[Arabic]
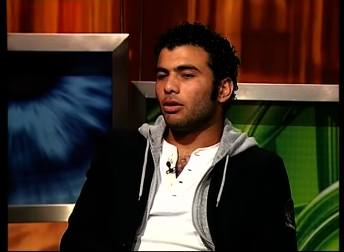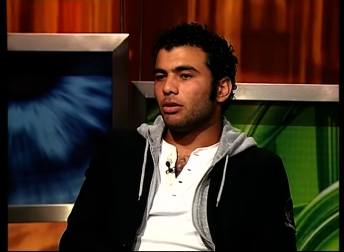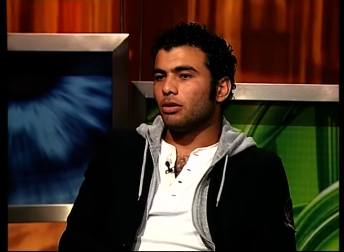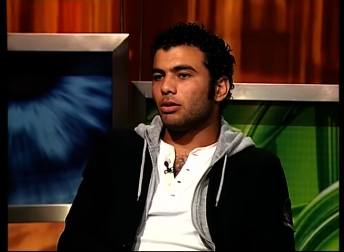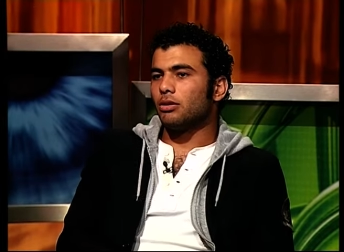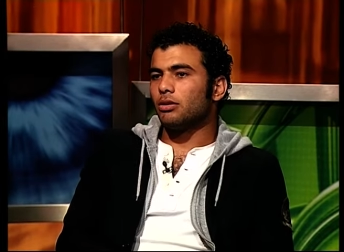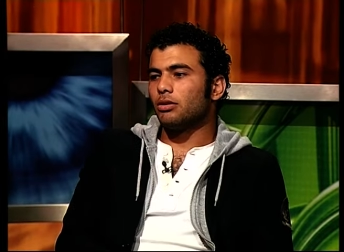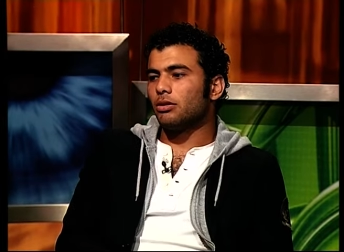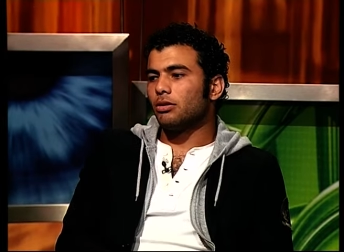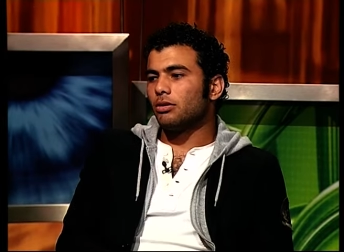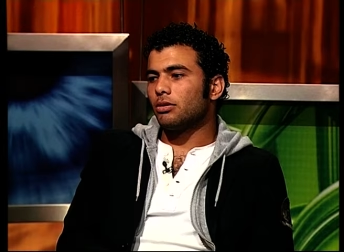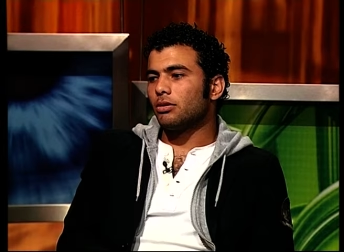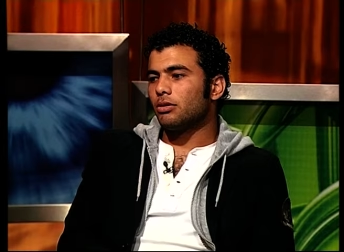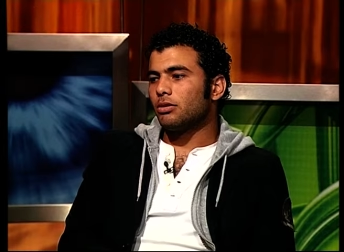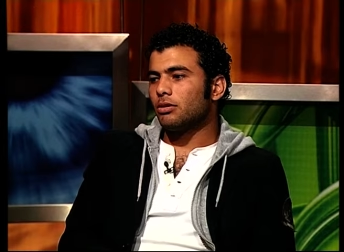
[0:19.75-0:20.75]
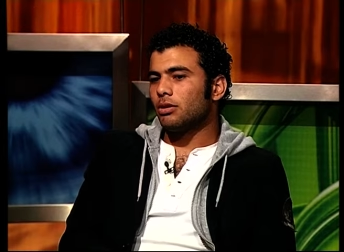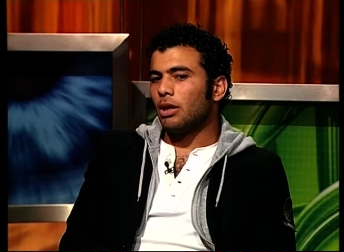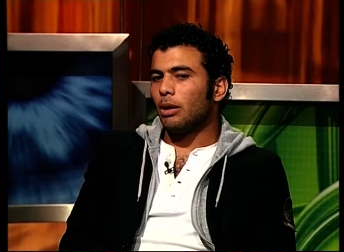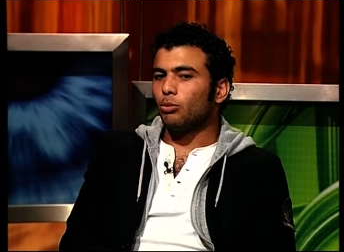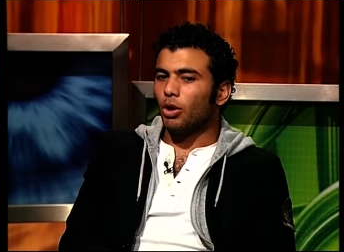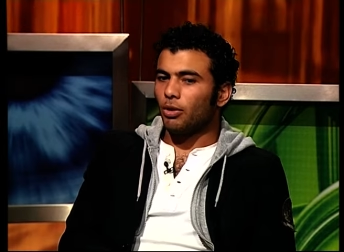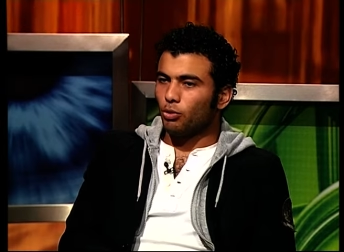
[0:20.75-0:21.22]
آه
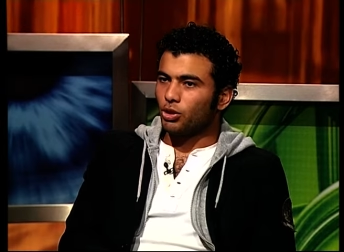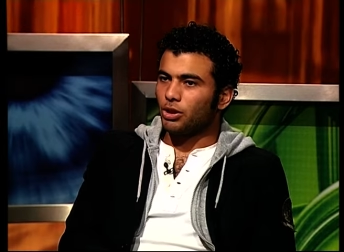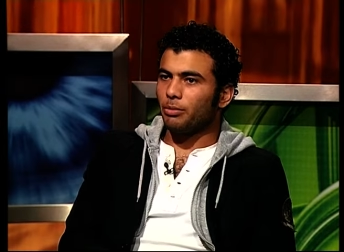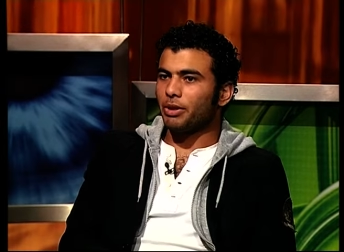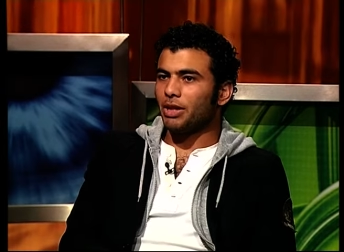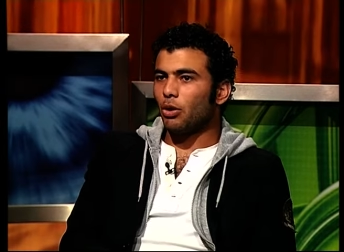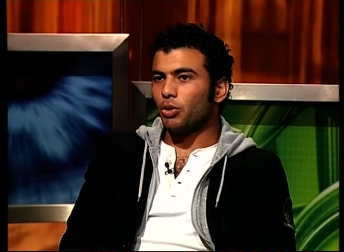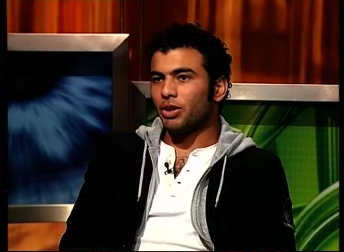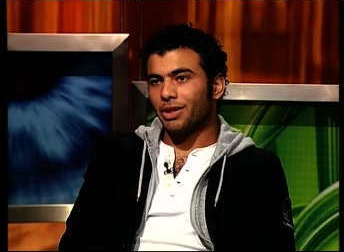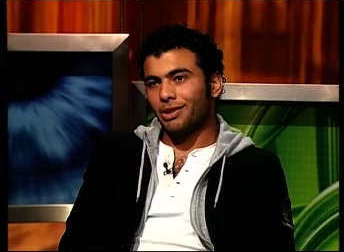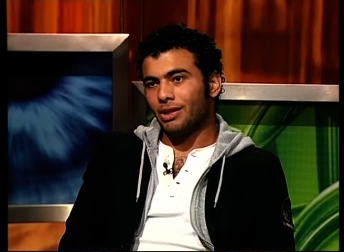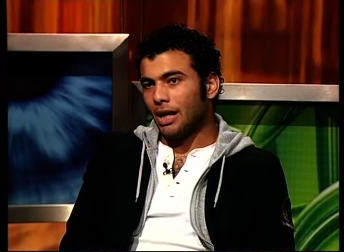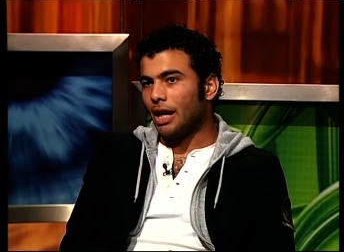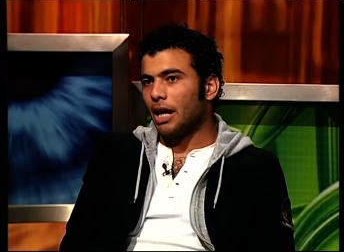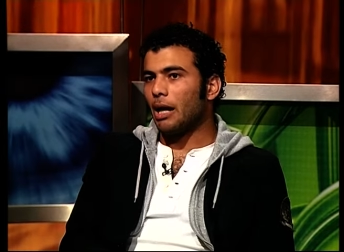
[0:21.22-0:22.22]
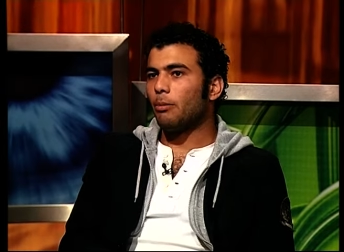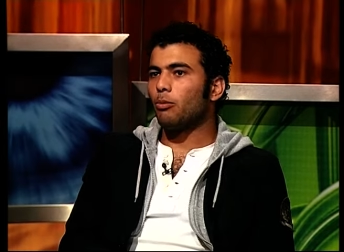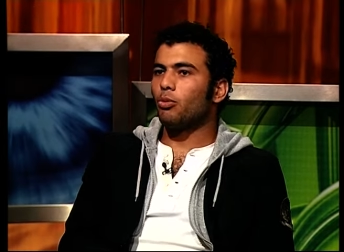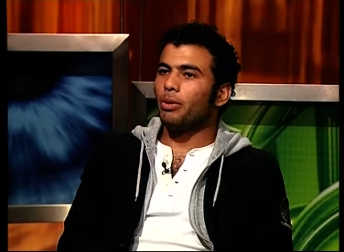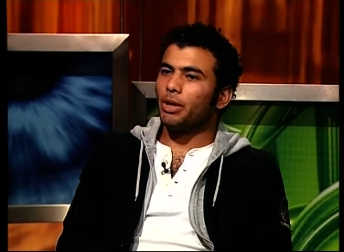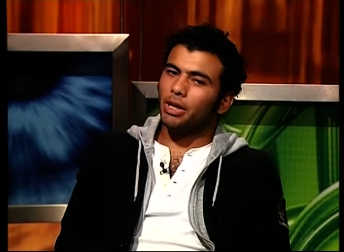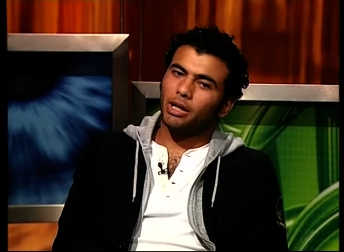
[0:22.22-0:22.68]
الحمد لله فزنا بالدوري ده الاهم
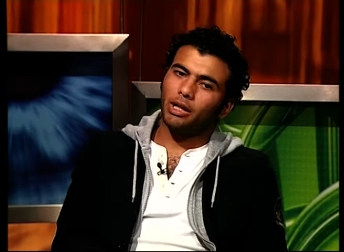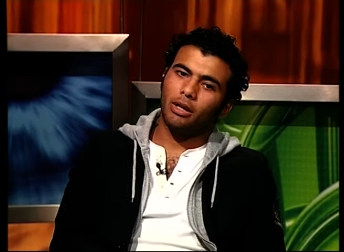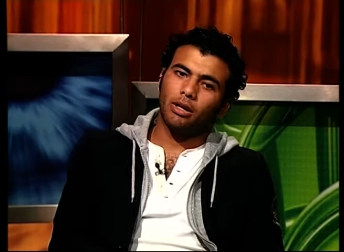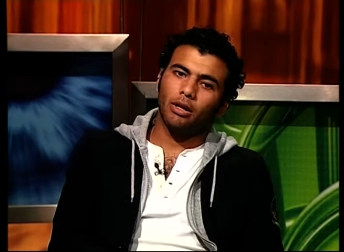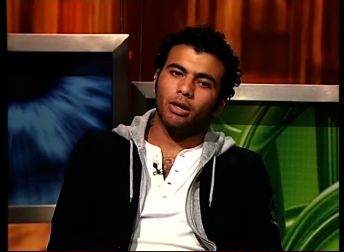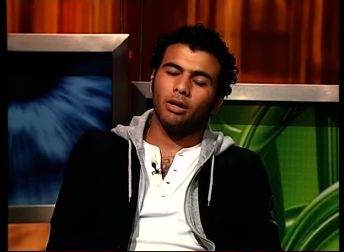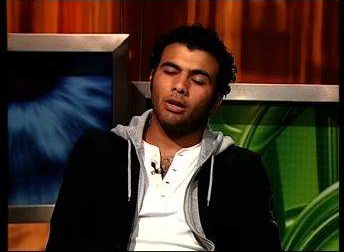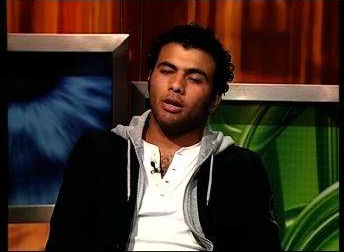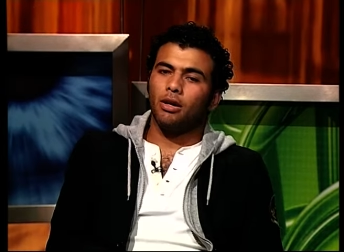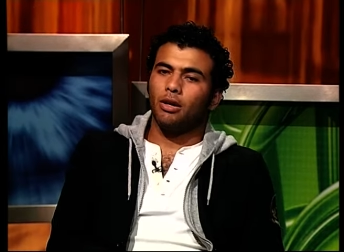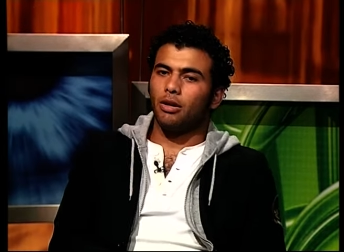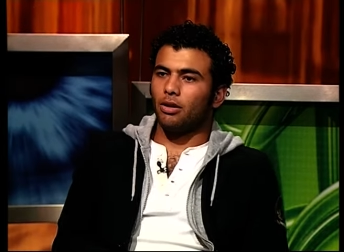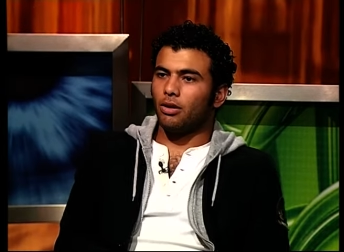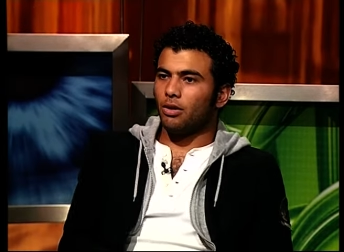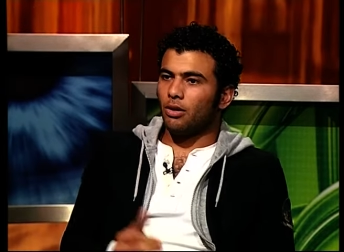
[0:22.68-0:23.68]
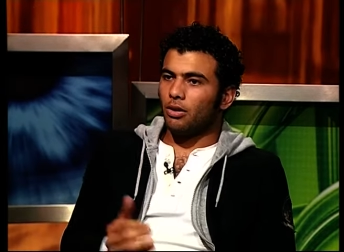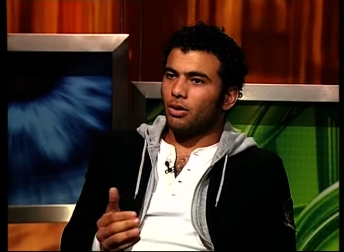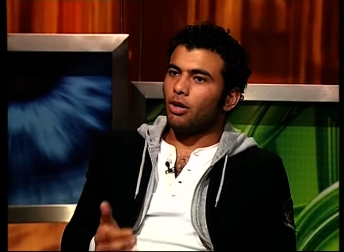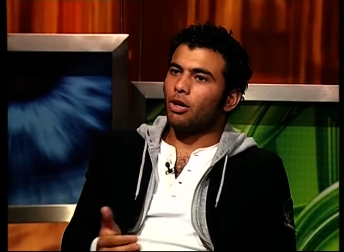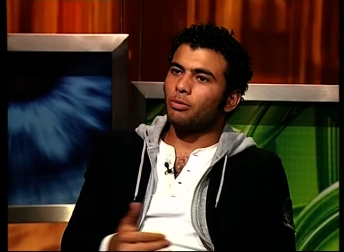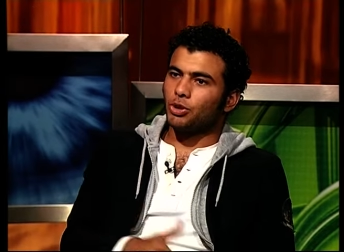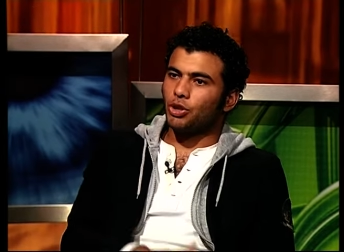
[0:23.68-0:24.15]
وبعد كده انا
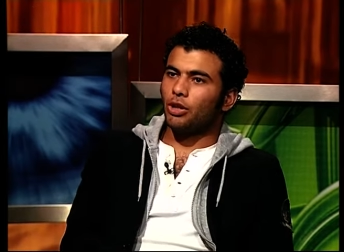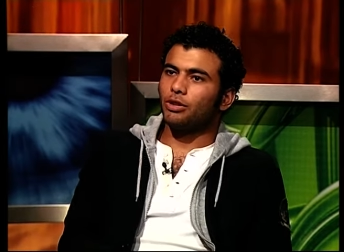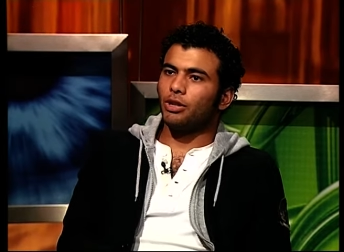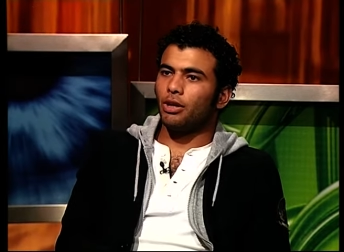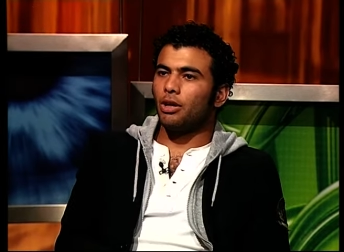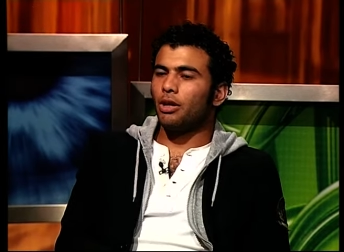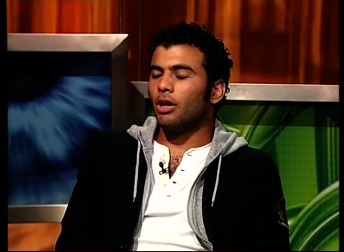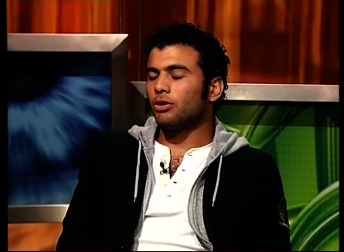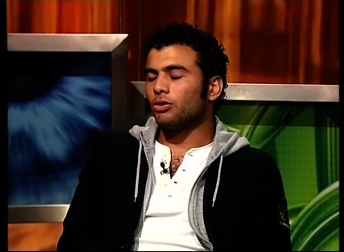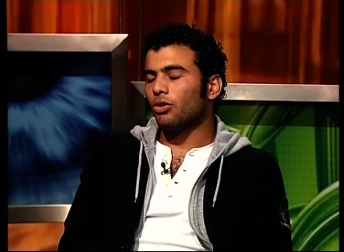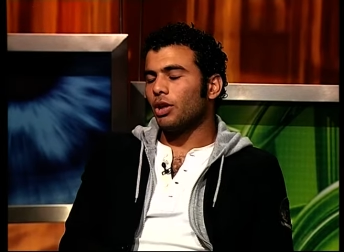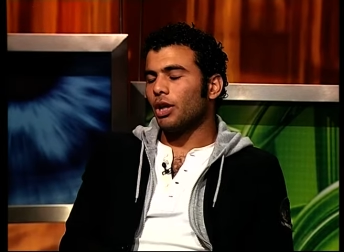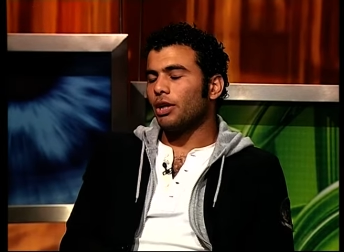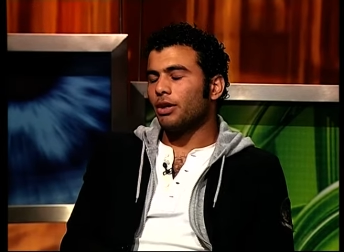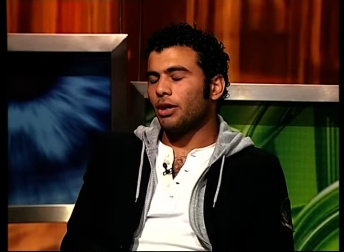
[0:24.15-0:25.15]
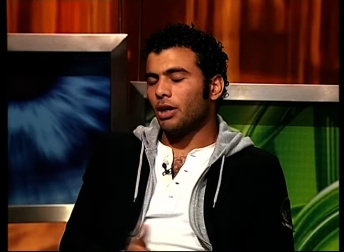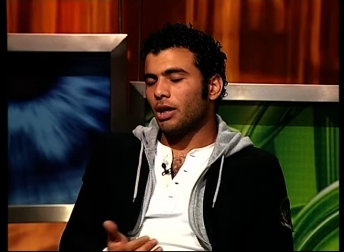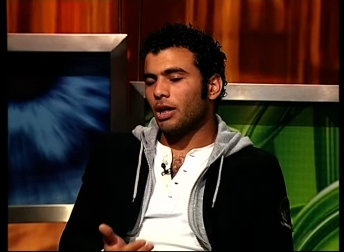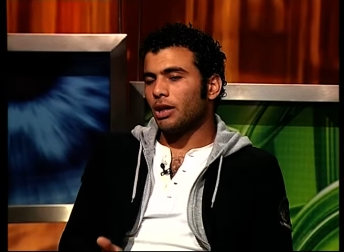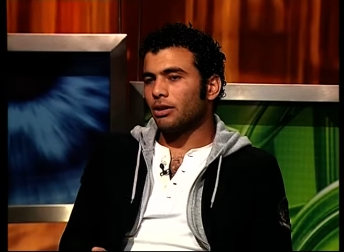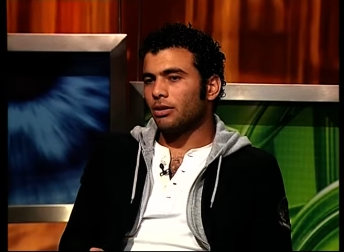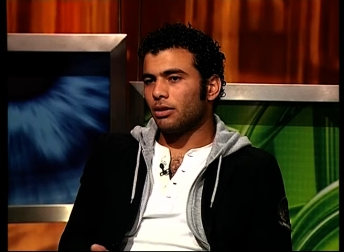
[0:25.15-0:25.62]
اللقب الشخصي اللي انا حصلت عليه ان انا
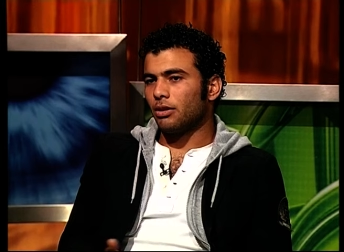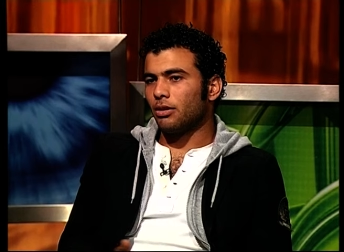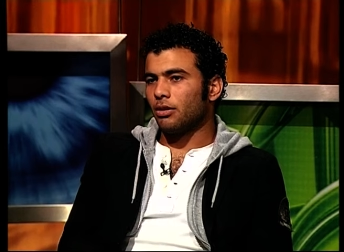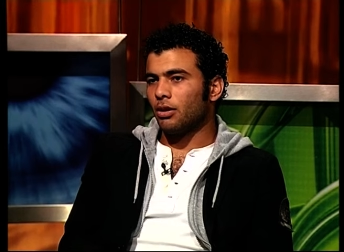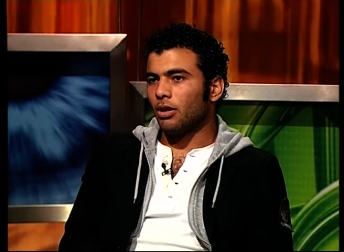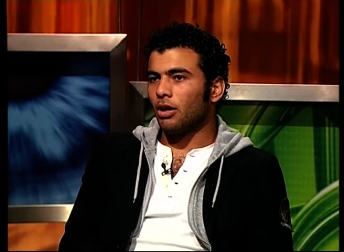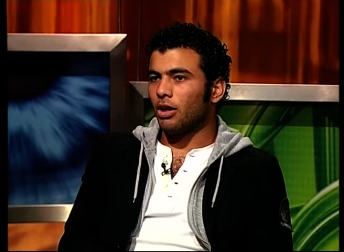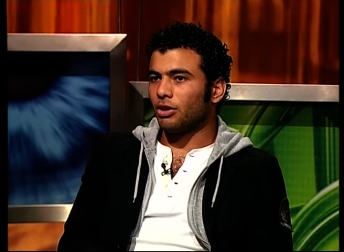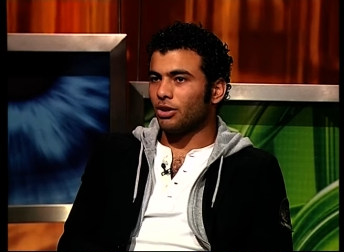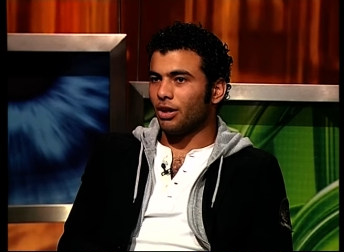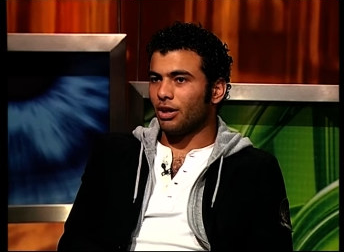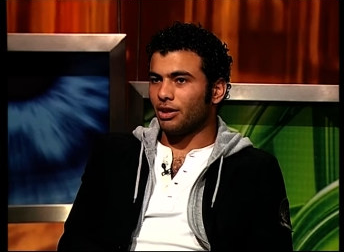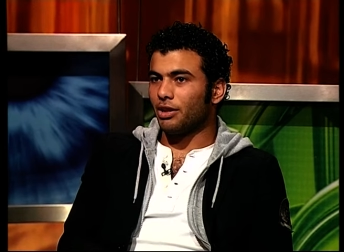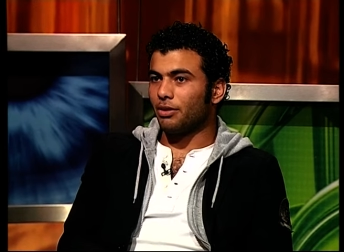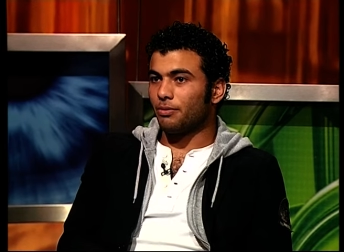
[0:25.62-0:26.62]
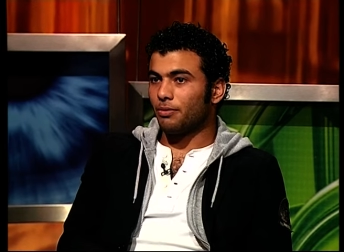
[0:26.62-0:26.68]
اخذت عماد المهاجم بيلعب هداف.